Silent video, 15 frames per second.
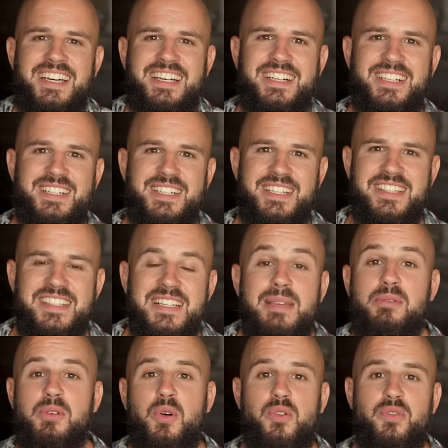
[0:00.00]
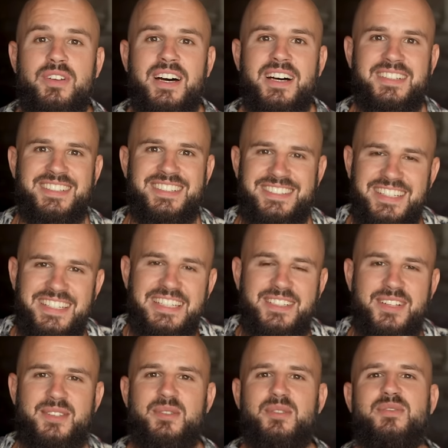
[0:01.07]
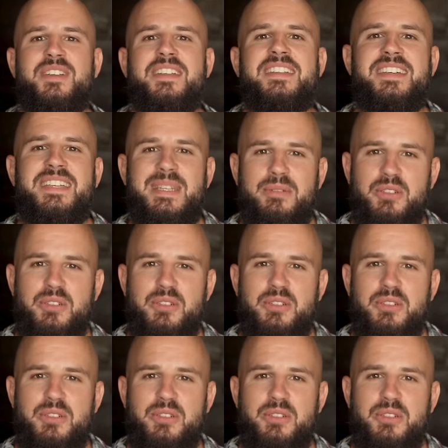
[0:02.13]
äh, ins Leben gerufen hat. Den Link dazu findet ihr in der